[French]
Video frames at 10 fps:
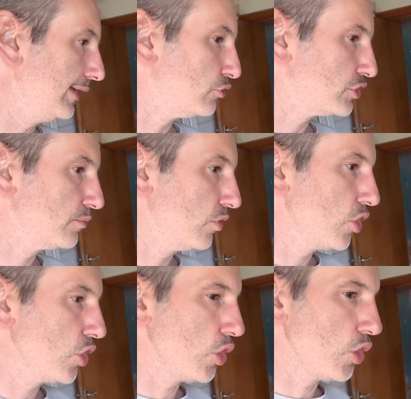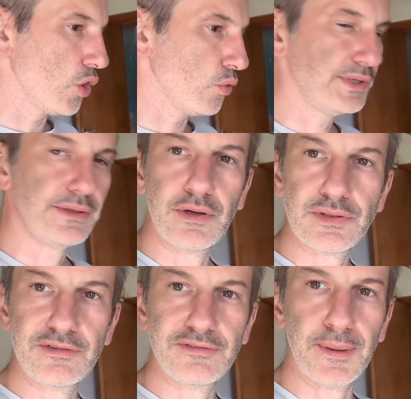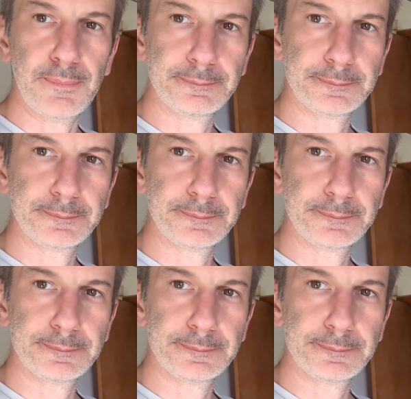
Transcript: et logiquement, en 8 heures, c'est fait.